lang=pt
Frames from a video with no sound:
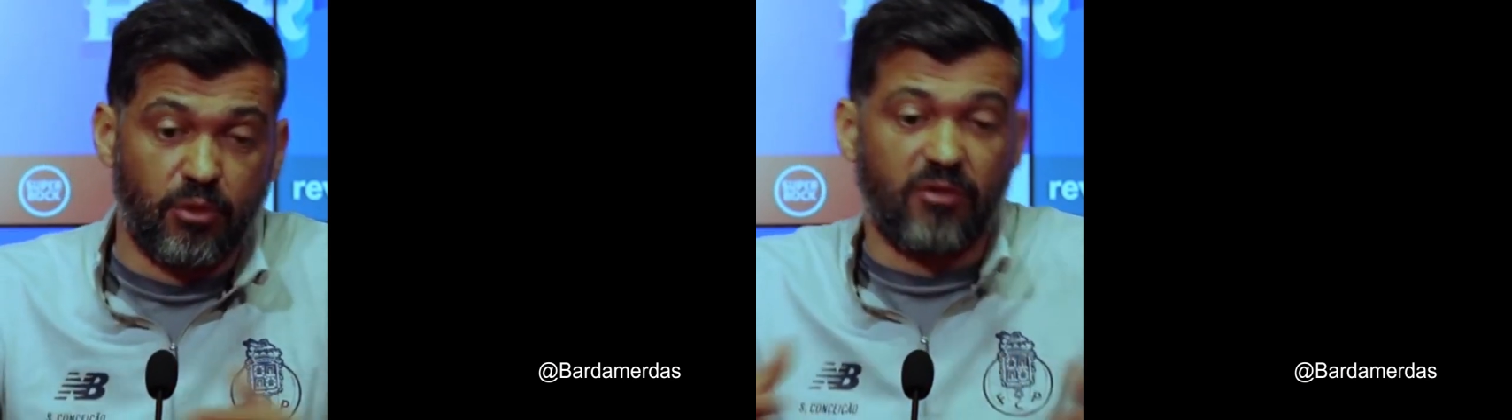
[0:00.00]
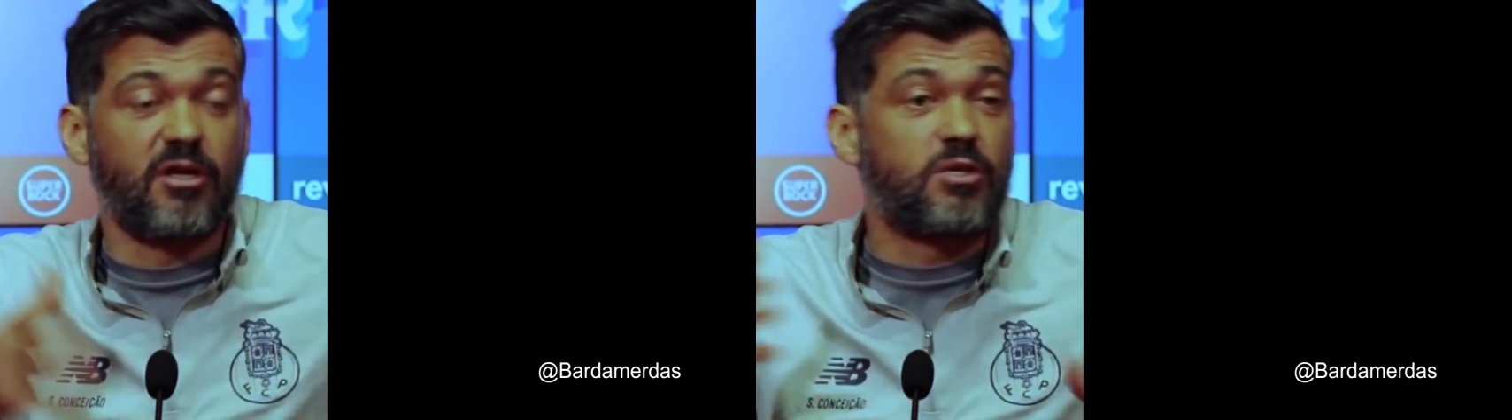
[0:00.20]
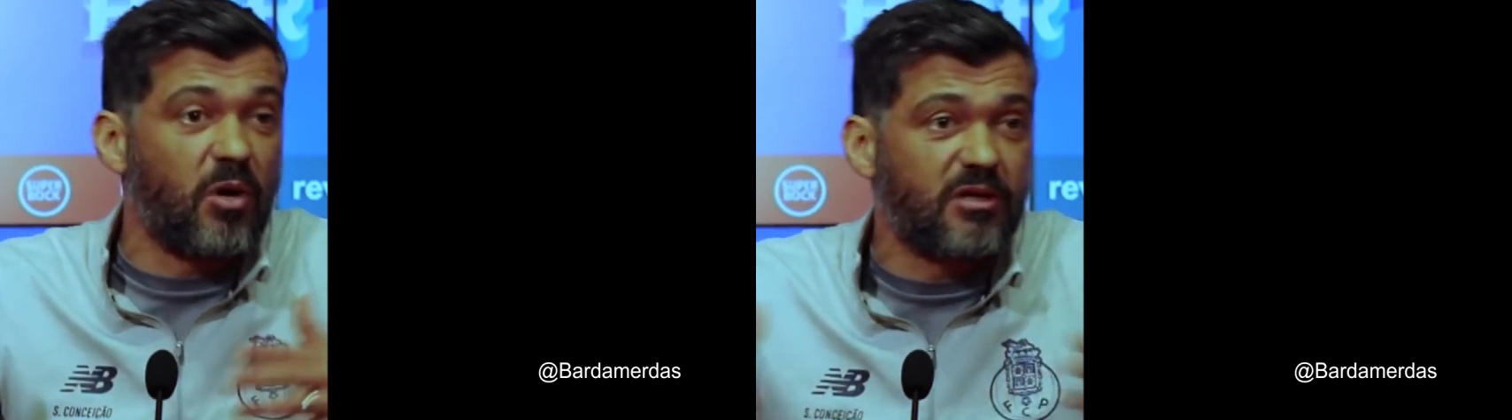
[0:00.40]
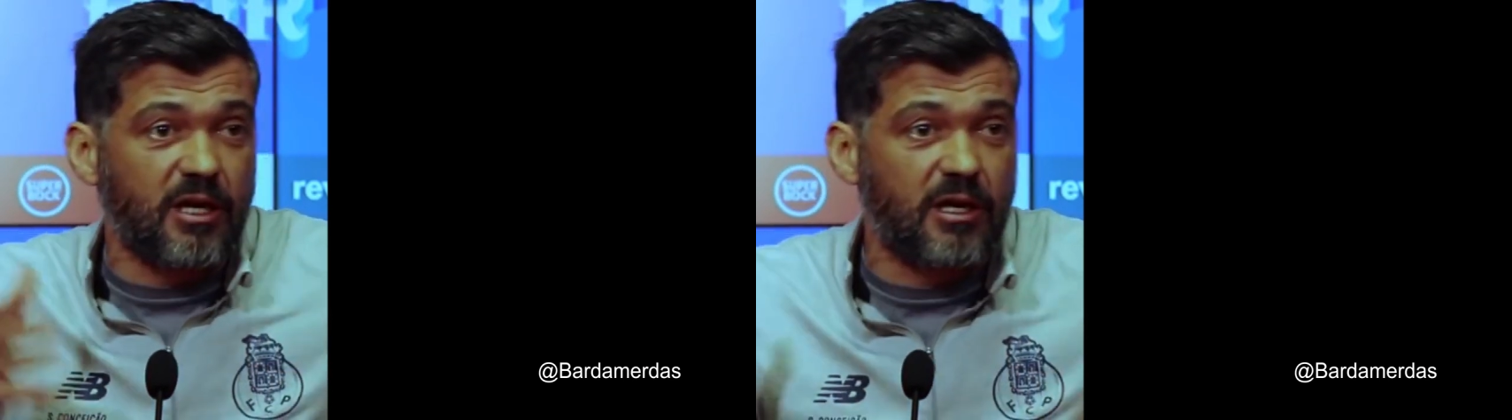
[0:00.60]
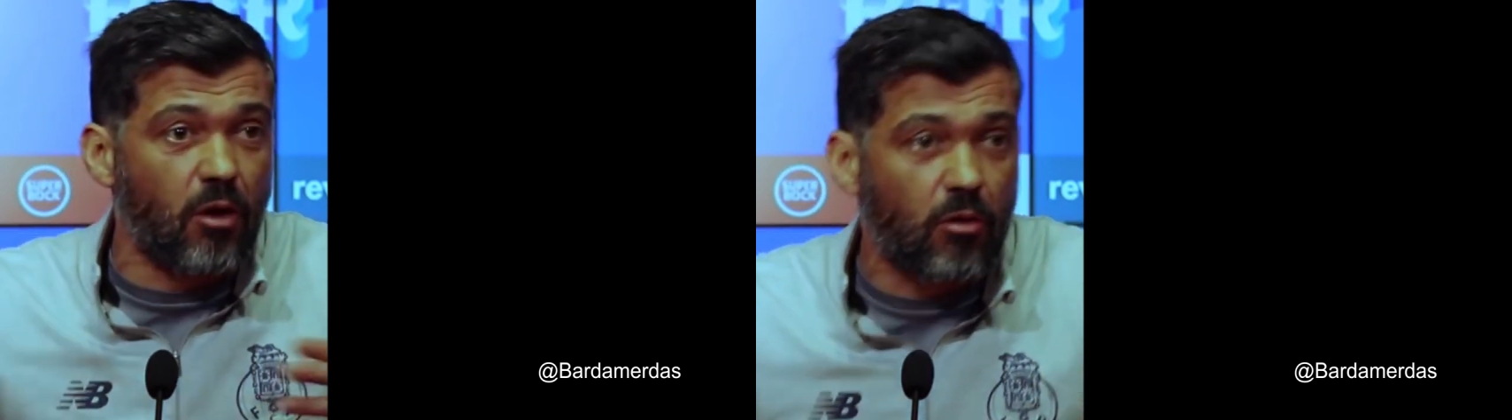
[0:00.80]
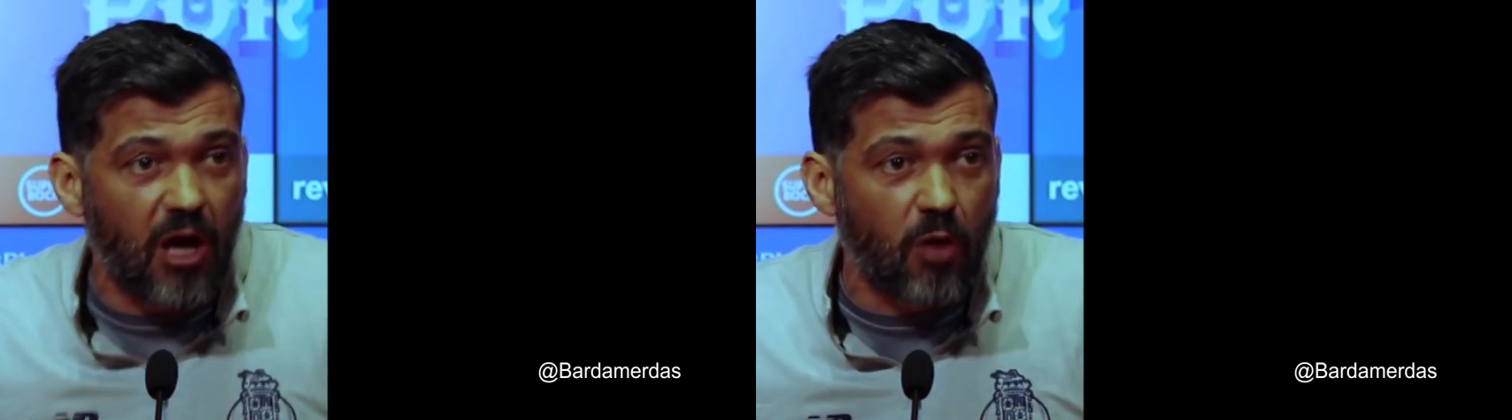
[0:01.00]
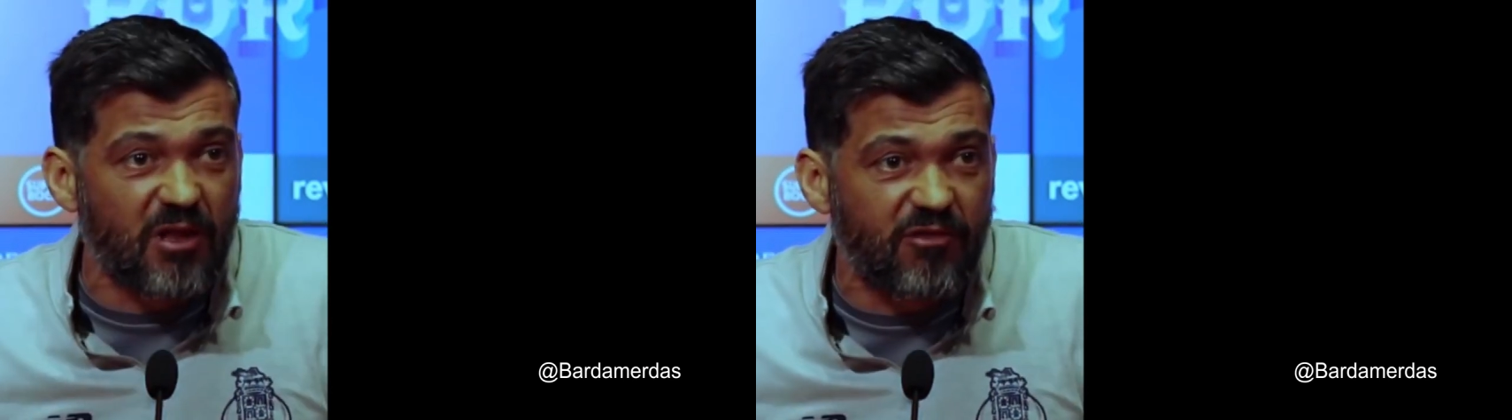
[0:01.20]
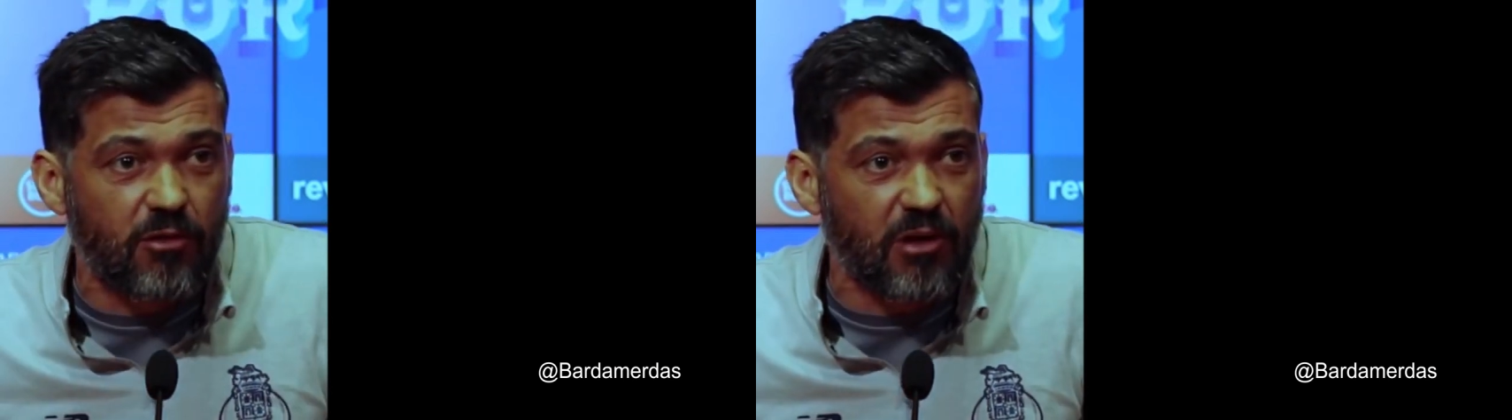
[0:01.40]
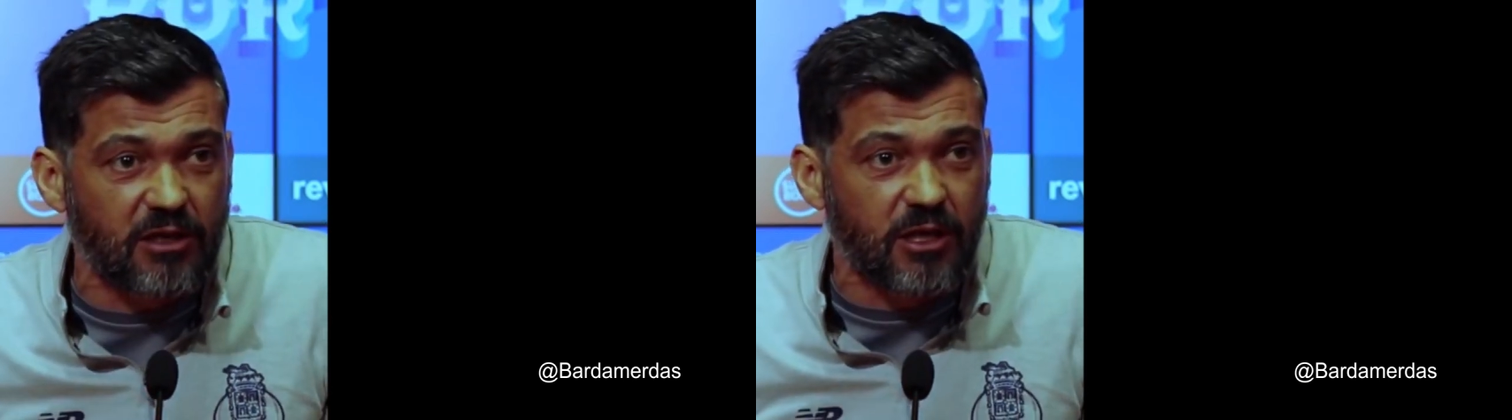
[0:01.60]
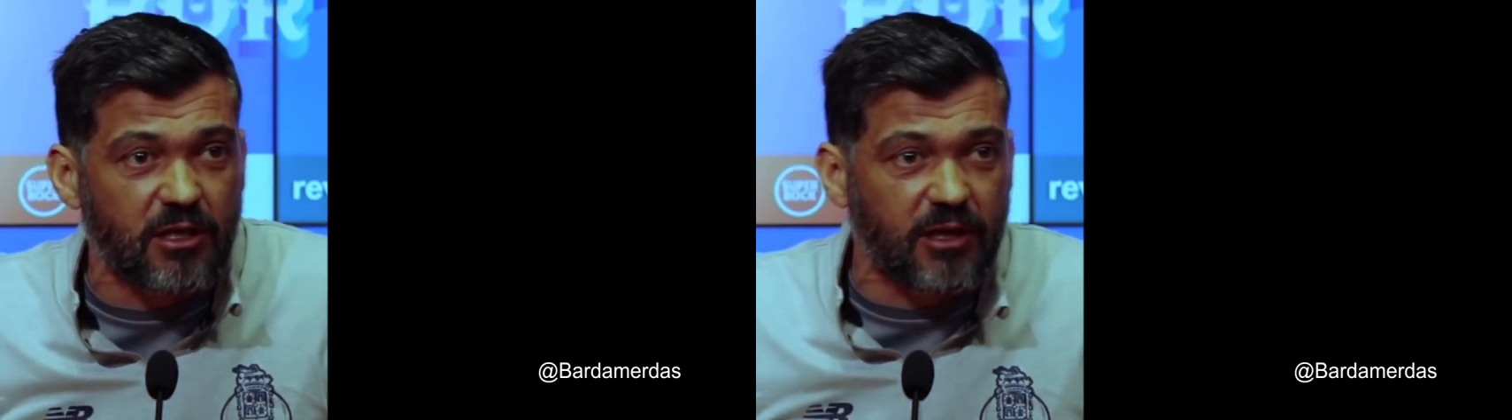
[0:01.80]
por vezes, pode ter aqui ou lá alguma
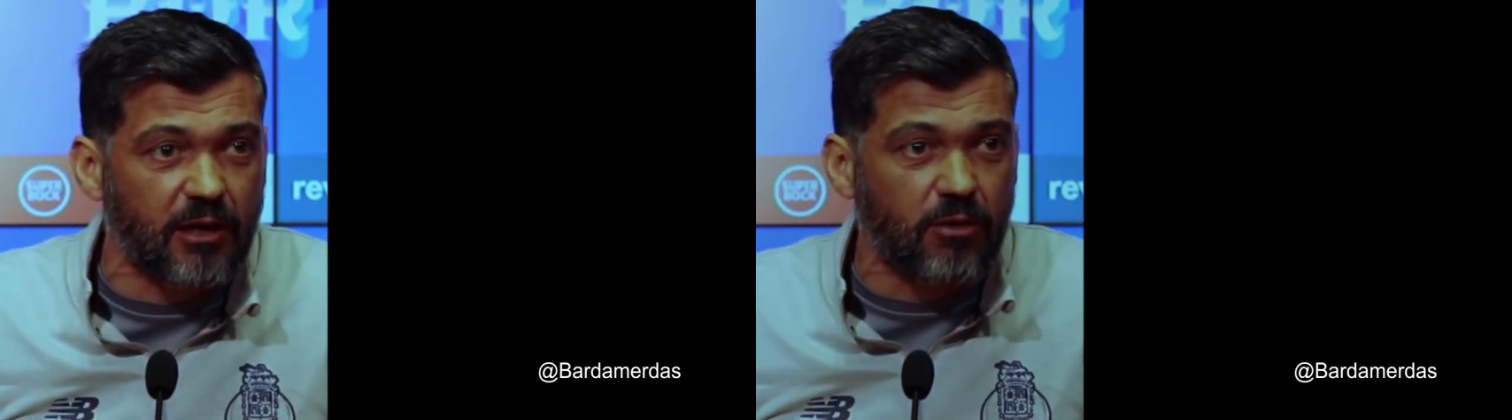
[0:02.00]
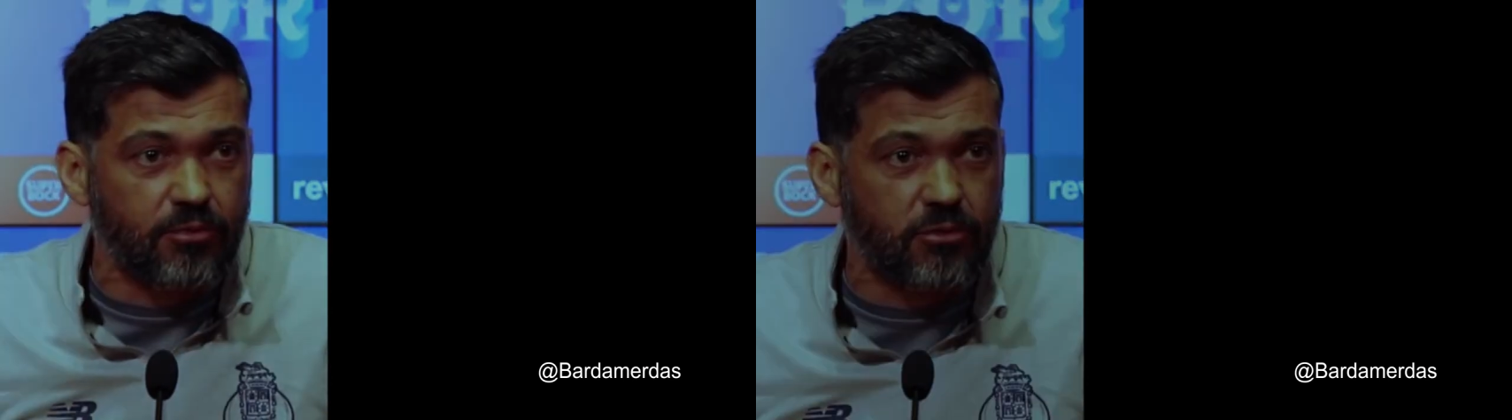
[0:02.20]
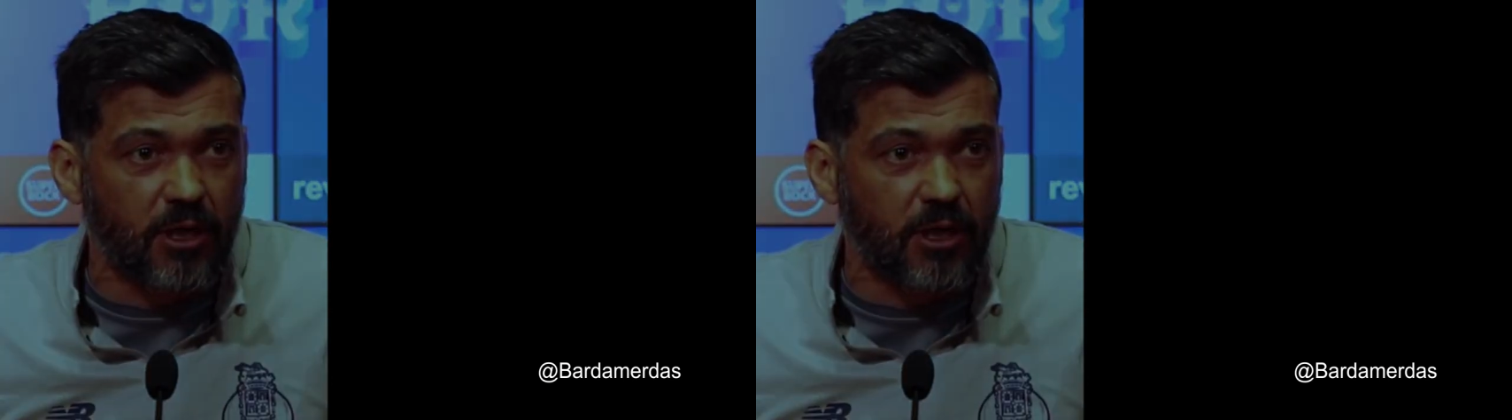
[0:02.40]
dificuldade naquilo que é a língua